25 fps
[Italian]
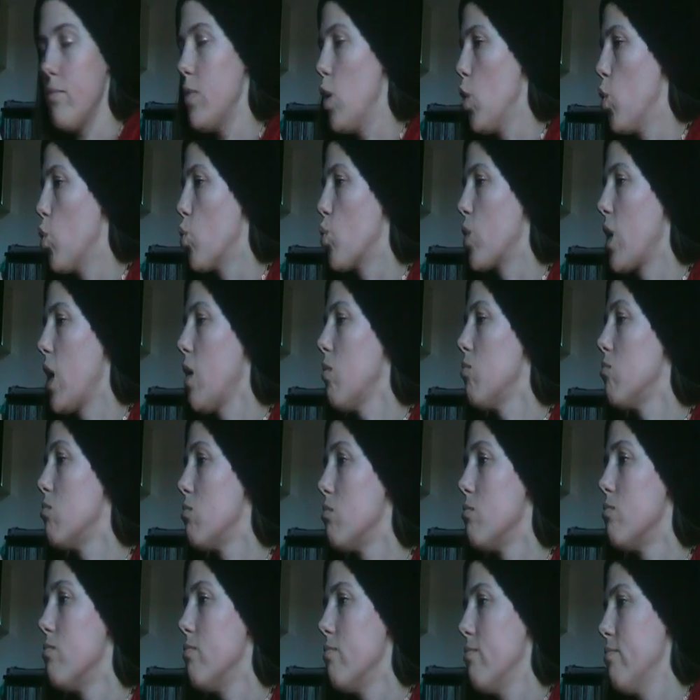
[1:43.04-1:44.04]
l'una
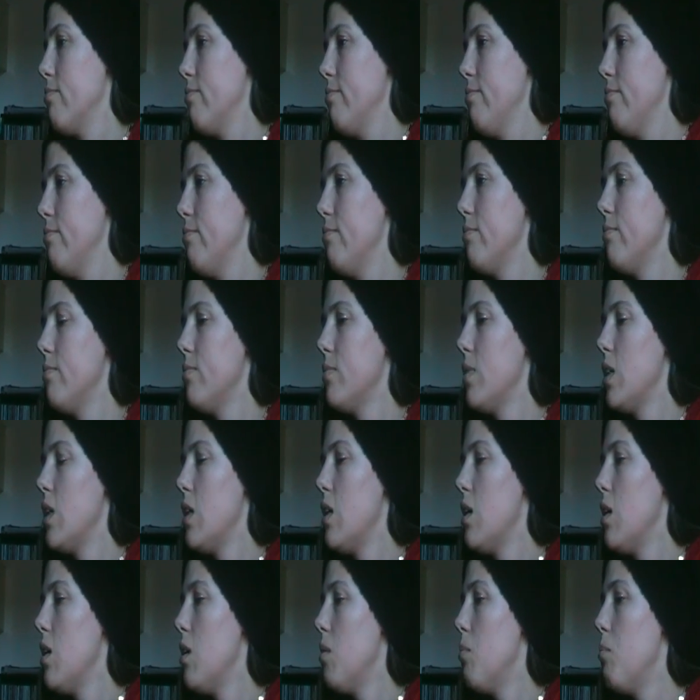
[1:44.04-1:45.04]
Meno?
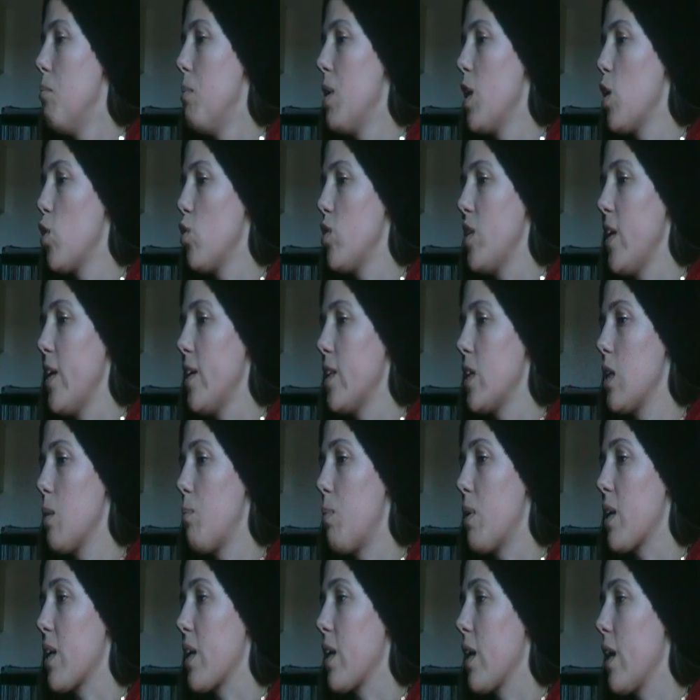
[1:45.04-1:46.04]
Meno niente
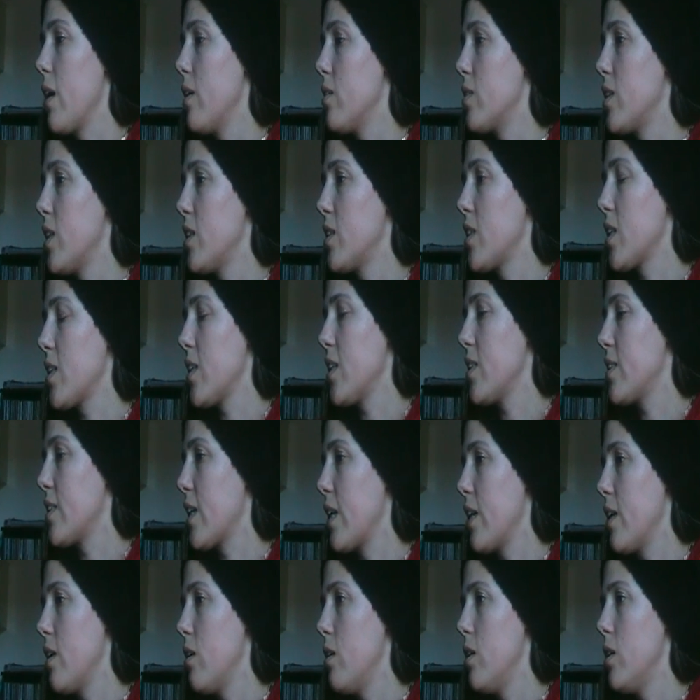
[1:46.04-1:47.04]
perché senza
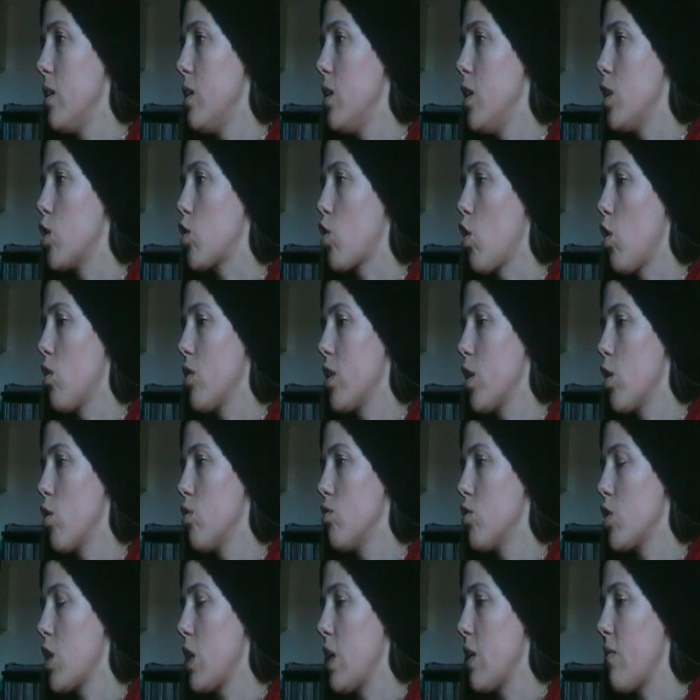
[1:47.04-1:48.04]
testa gli sconti
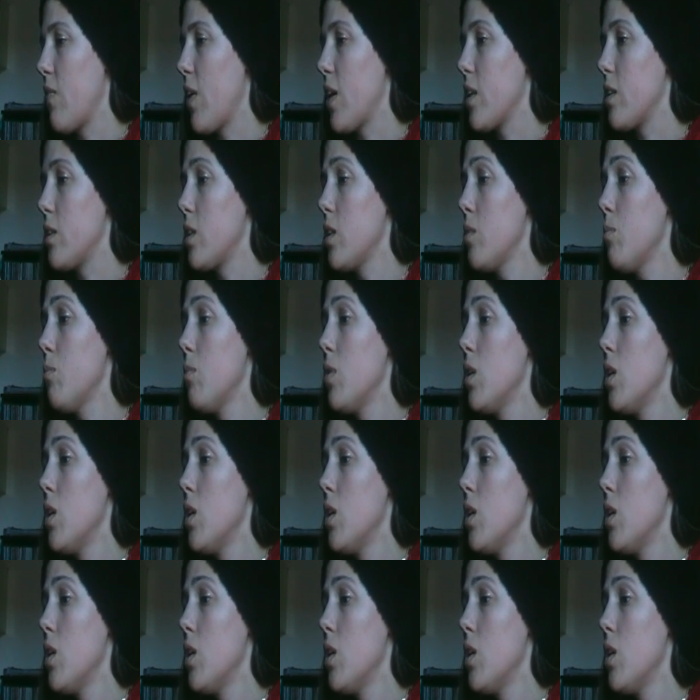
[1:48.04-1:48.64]
non ce li ha fatti.